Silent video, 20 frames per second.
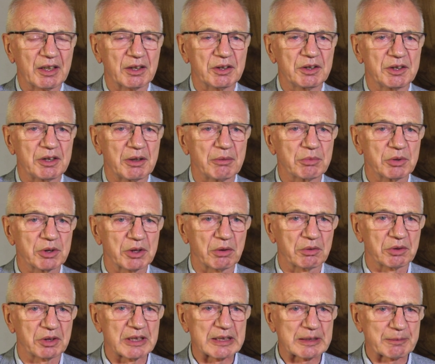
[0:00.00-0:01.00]
gdzie muszą
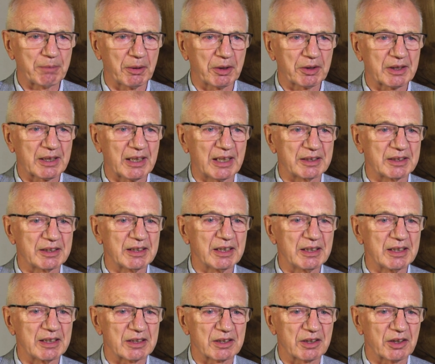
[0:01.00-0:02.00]
się spotkać z
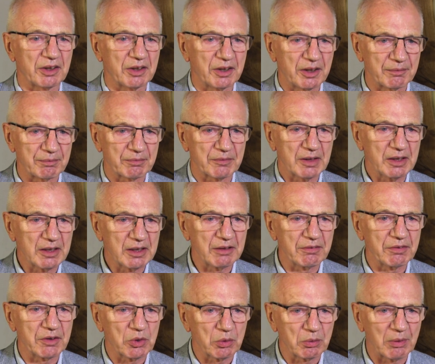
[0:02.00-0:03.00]
jednej strony
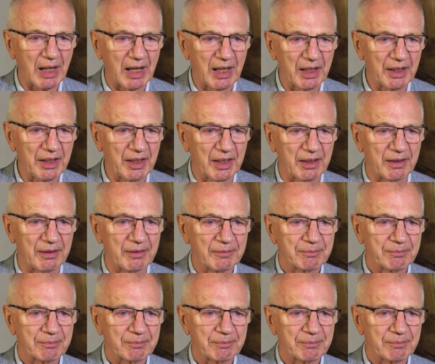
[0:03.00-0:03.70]
indywidualne